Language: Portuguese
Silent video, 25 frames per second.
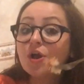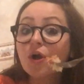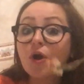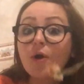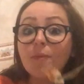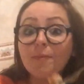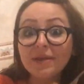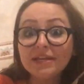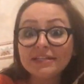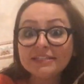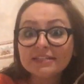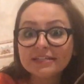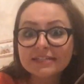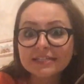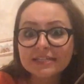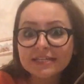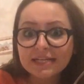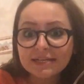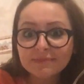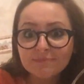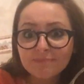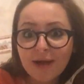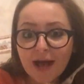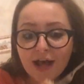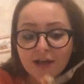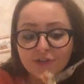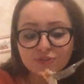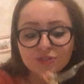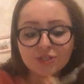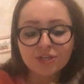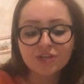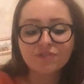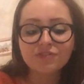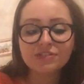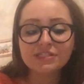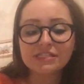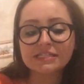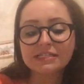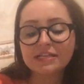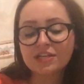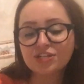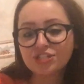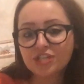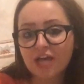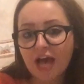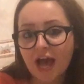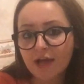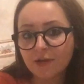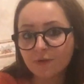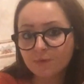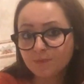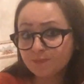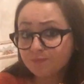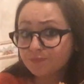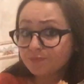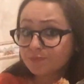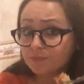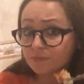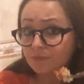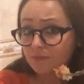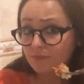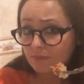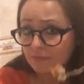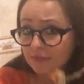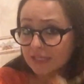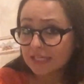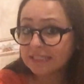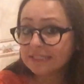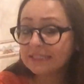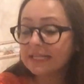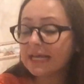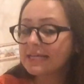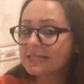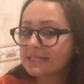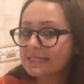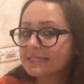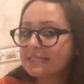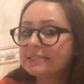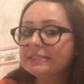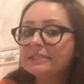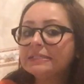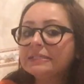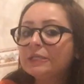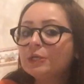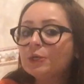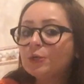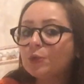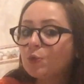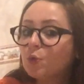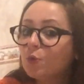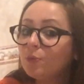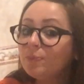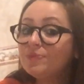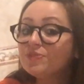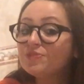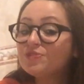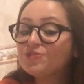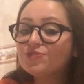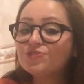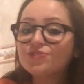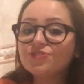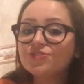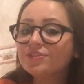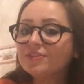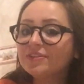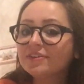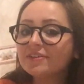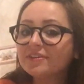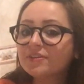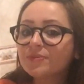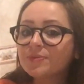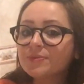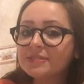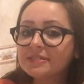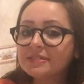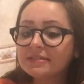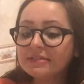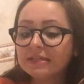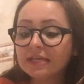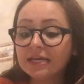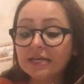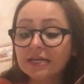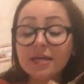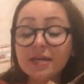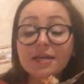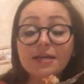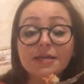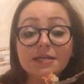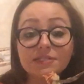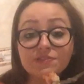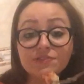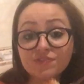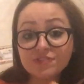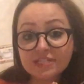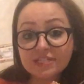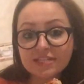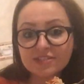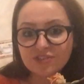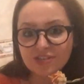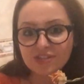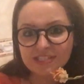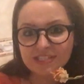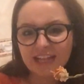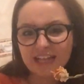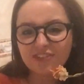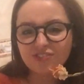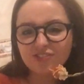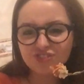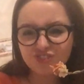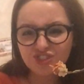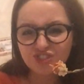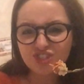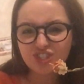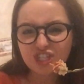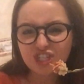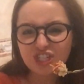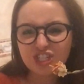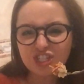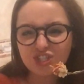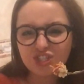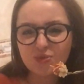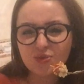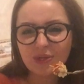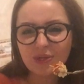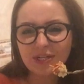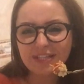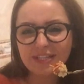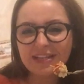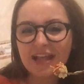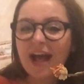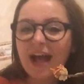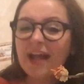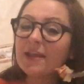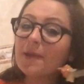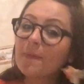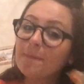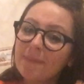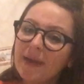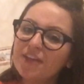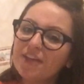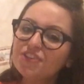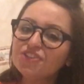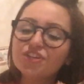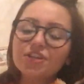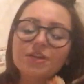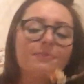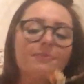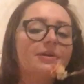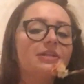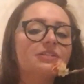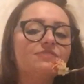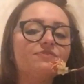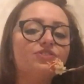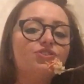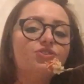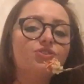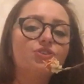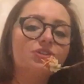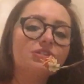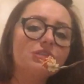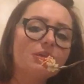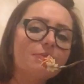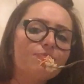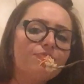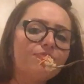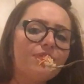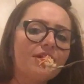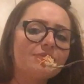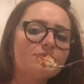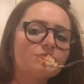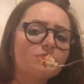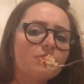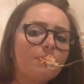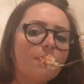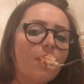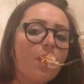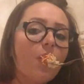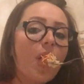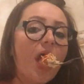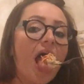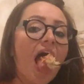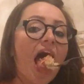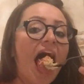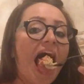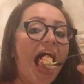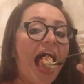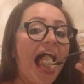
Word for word: Comenta aqui embaixo o que vocês acharam dessa comidinha que eu ensinei. E se vocês gostarem de dica de culinária, pede aqui mais vídeo que eu sempre faço, tá bom?